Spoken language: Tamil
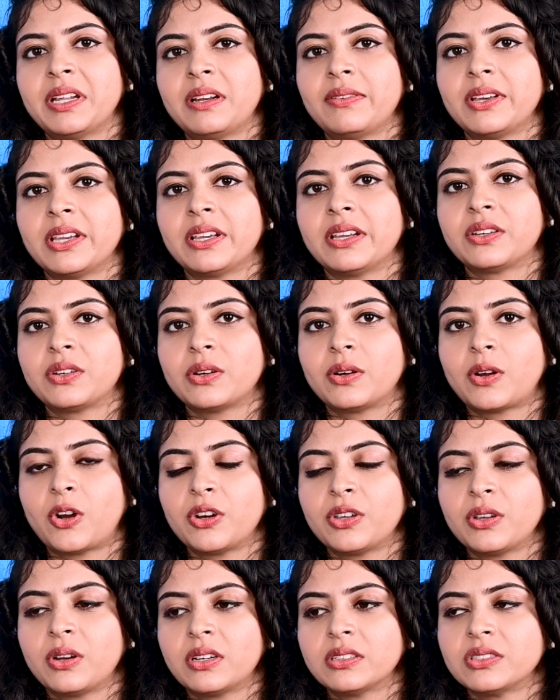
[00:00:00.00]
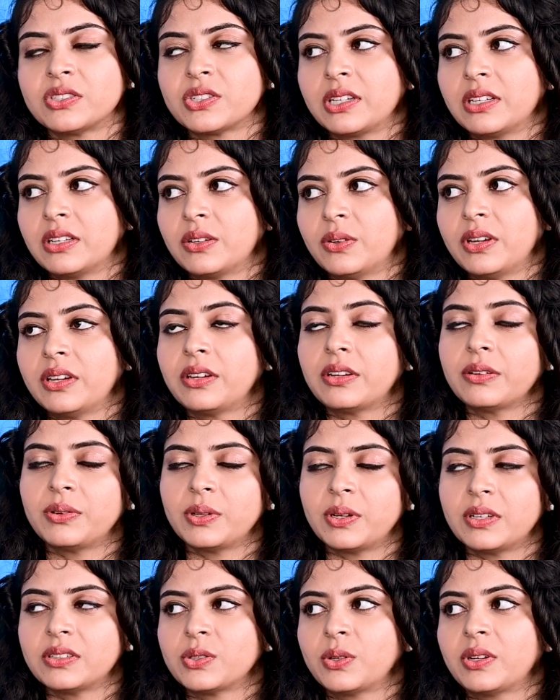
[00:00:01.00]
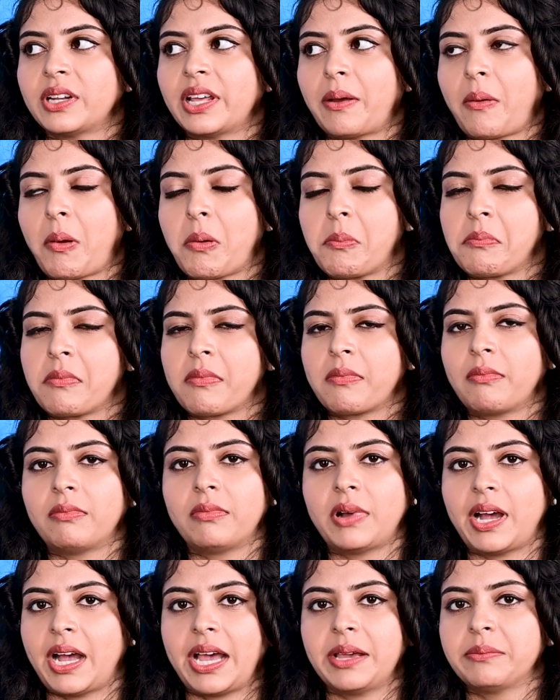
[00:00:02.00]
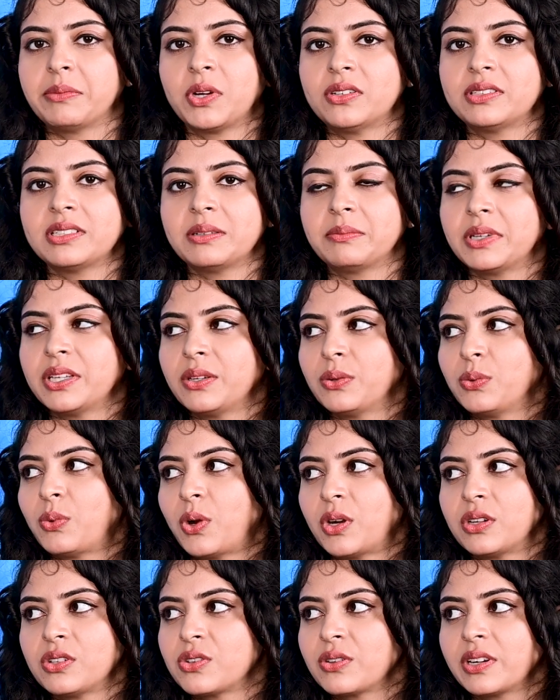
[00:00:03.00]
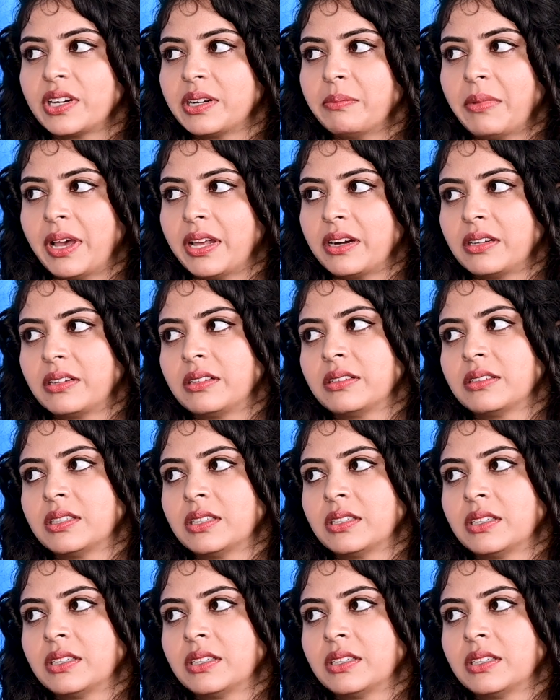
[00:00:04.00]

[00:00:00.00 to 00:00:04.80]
ரயில்வே கேட்டோட ஒரு சொன்னேன் ஐ நாட் கெட் மேரிட்